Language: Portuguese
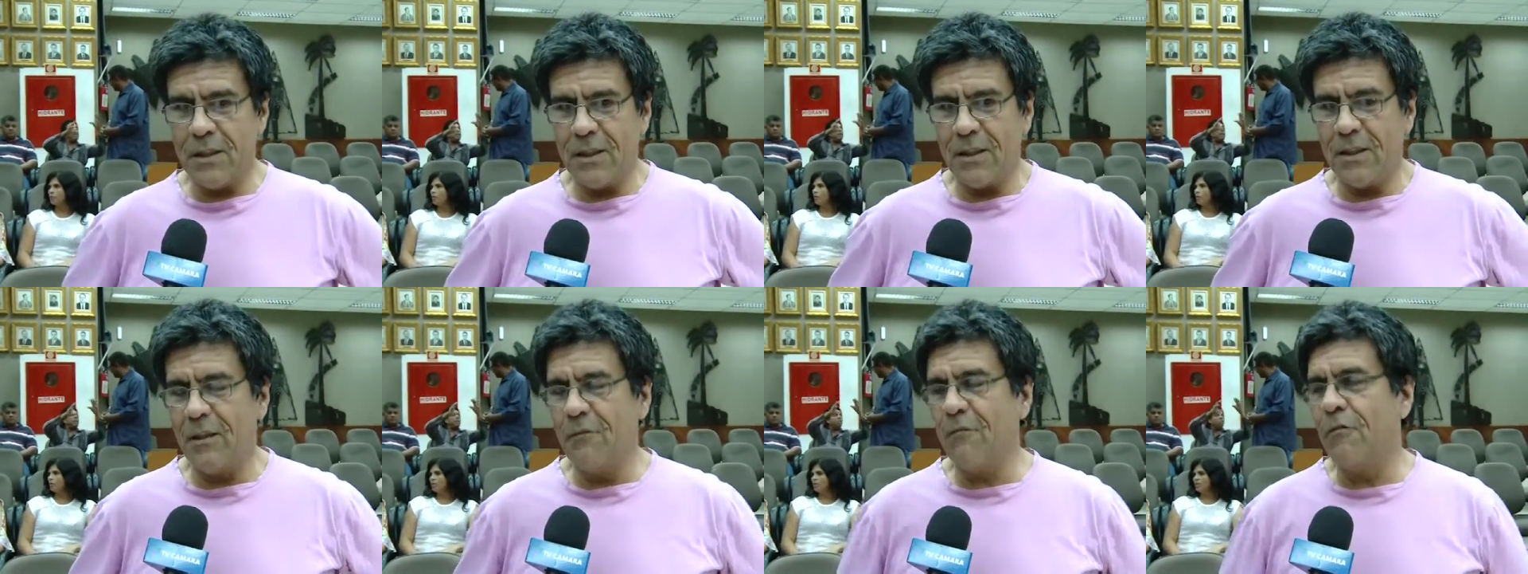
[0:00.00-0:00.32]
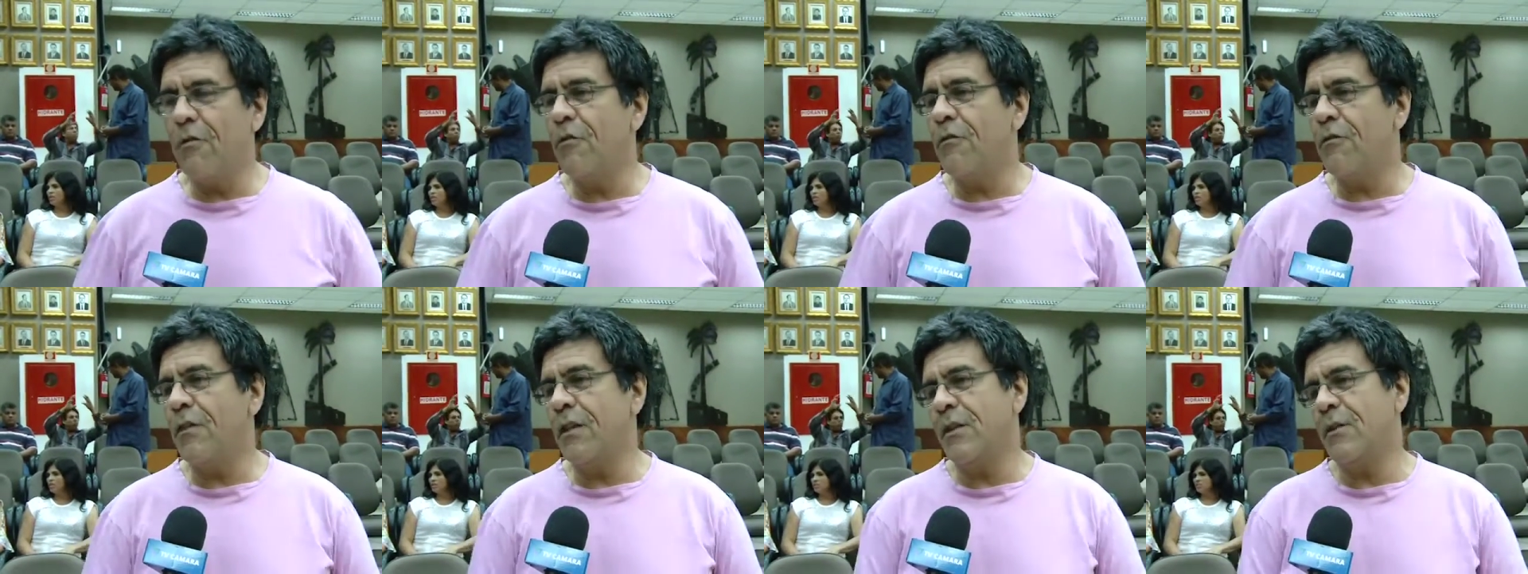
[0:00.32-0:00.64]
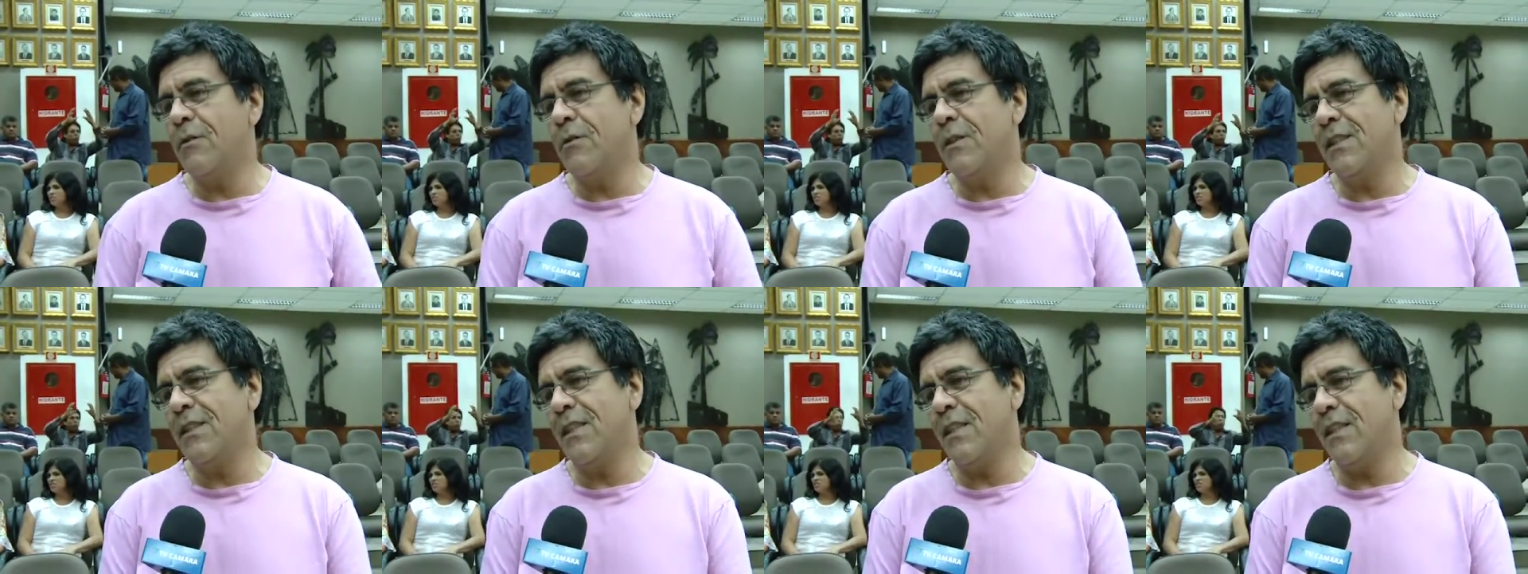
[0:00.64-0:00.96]

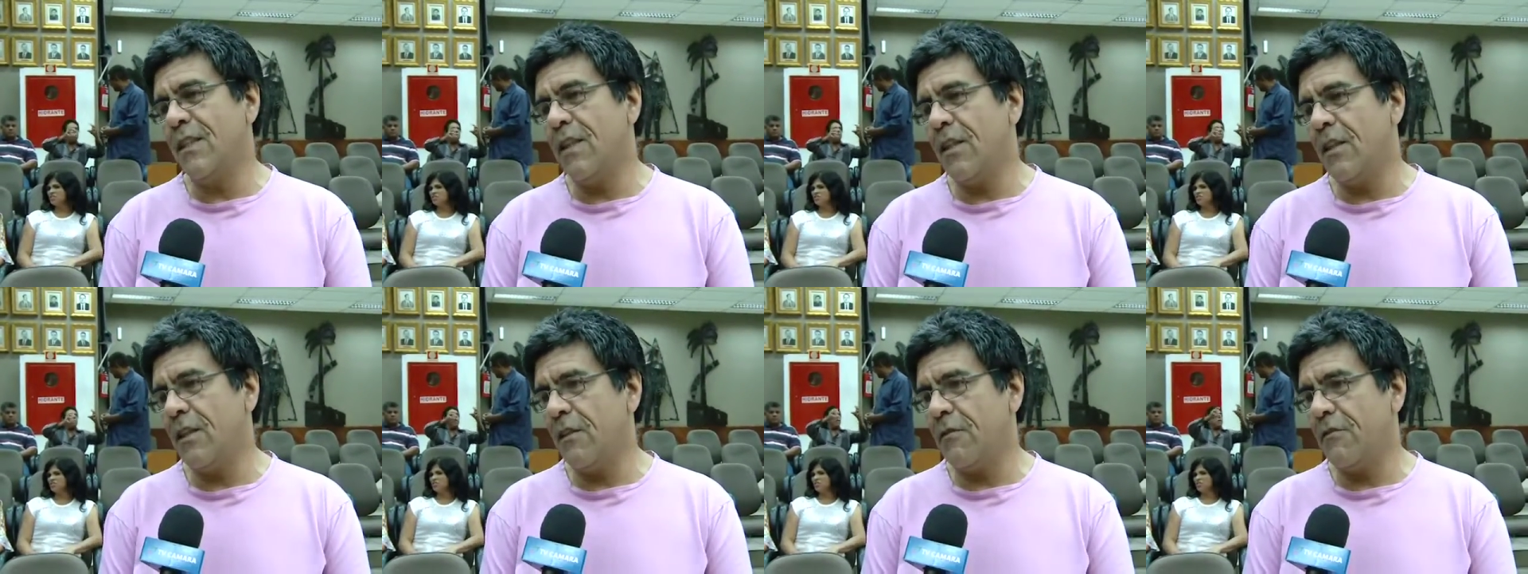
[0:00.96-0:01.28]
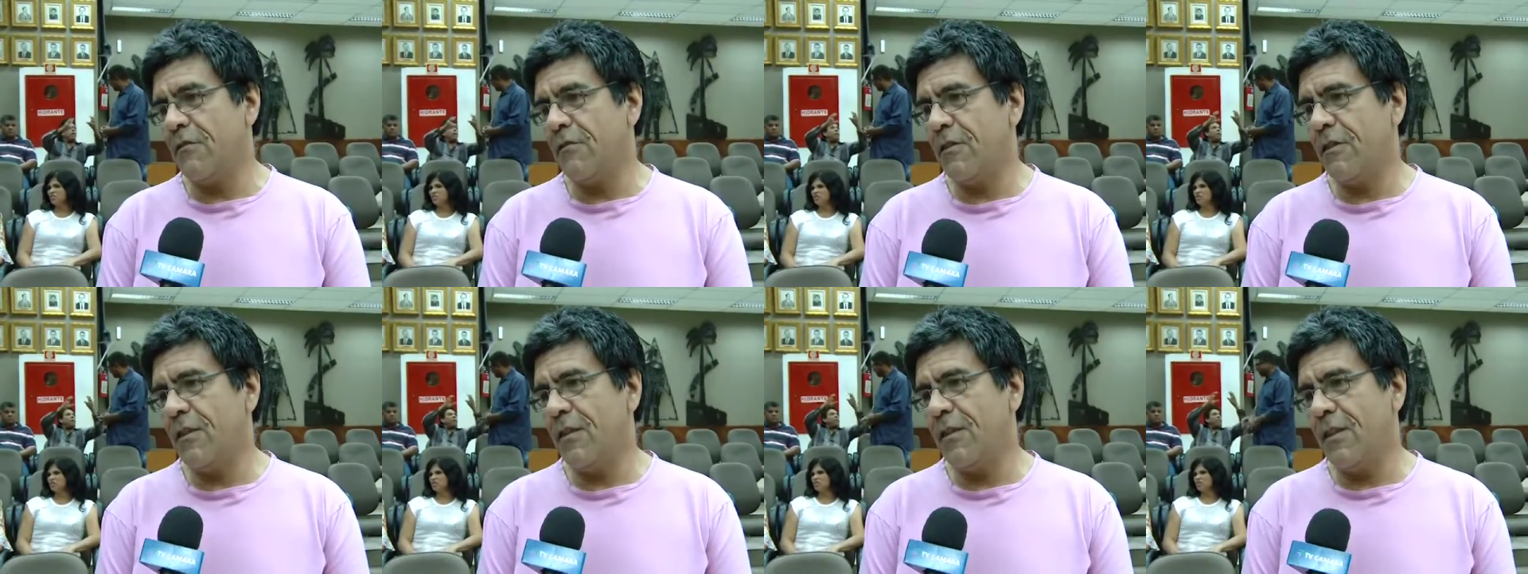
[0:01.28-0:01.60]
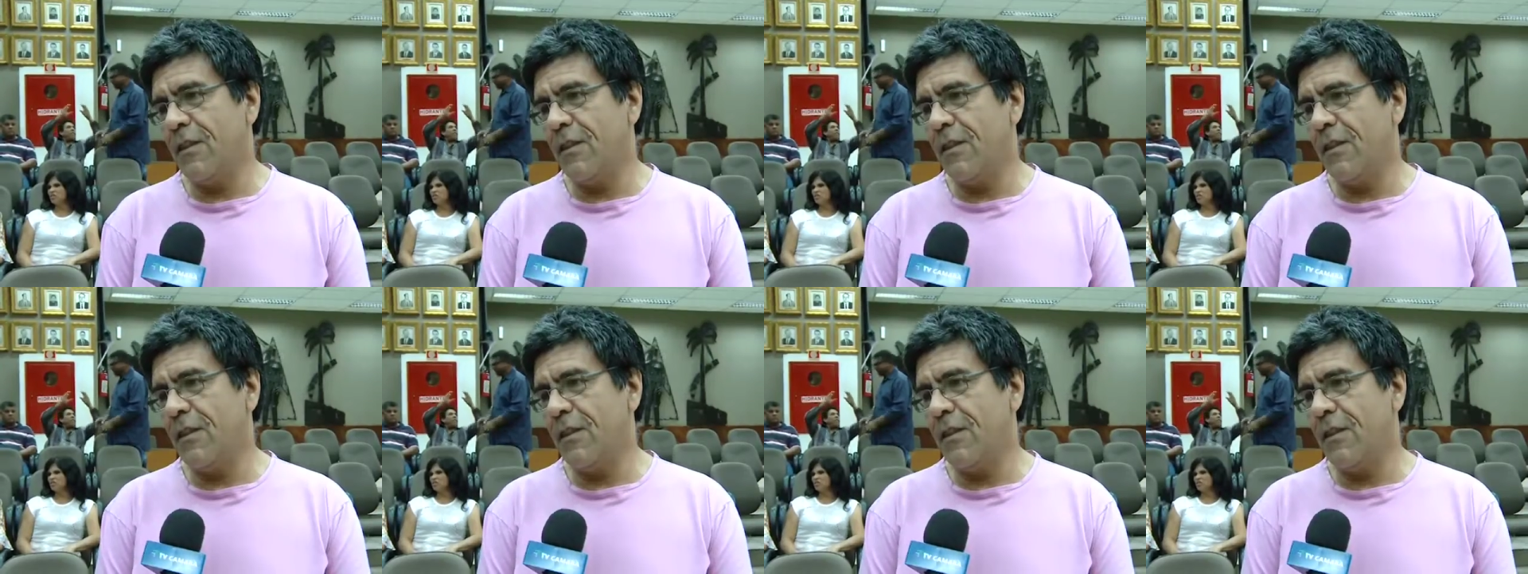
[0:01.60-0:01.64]
desenvolver toda essa tarefa.